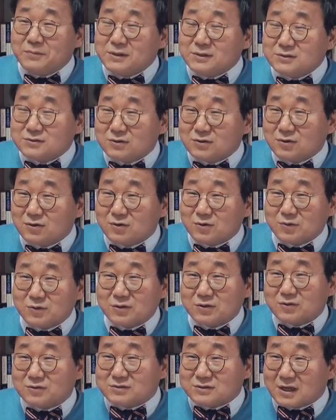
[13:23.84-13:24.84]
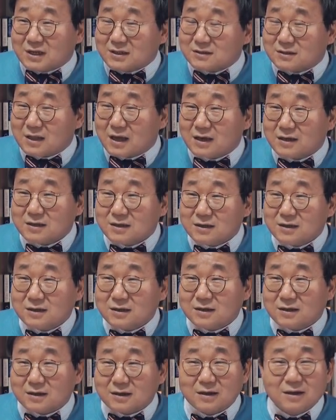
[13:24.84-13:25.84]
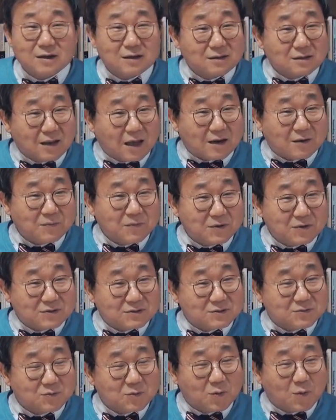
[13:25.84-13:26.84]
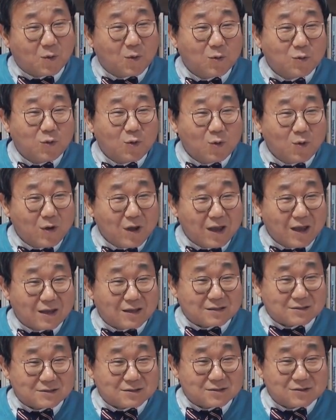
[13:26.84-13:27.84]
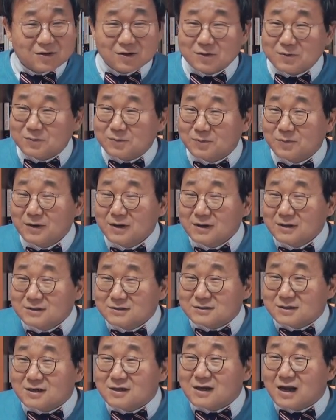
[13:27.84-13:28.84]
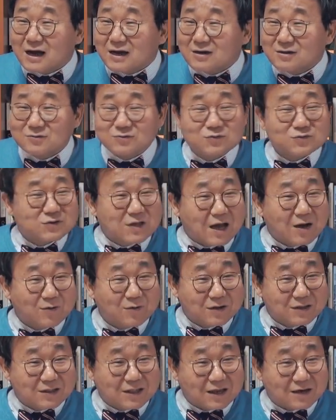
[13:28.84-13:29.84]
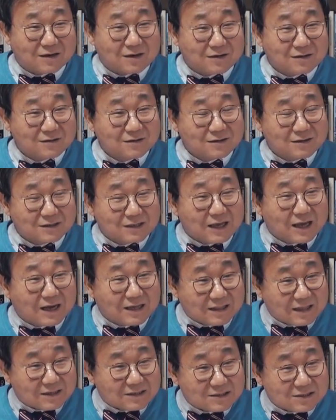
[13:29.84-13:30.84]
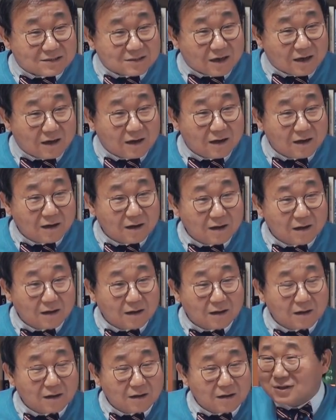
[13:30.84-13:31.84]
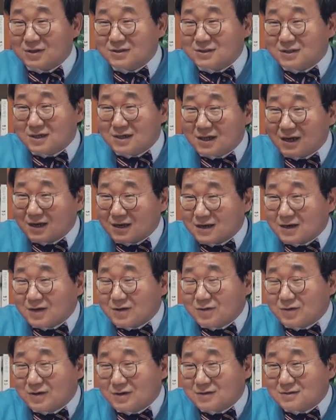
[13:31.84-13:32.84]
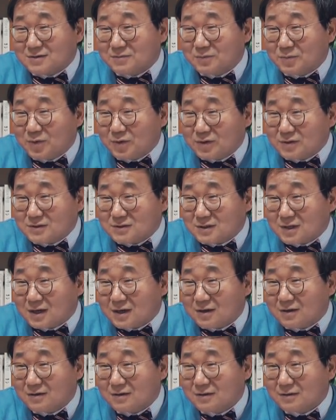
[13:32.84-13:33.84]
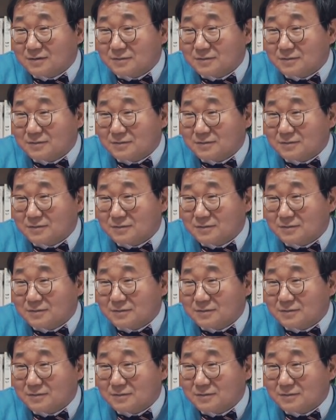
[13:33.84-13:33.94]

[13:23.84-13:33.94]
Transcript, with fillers: 안민석 의원도 상당히 나름대로 지금 고도의 지금 전략을 구사하고 있다는 건 이해가 되시죠? 네. 어떤 전략이라고 여기서 는 보여지나요?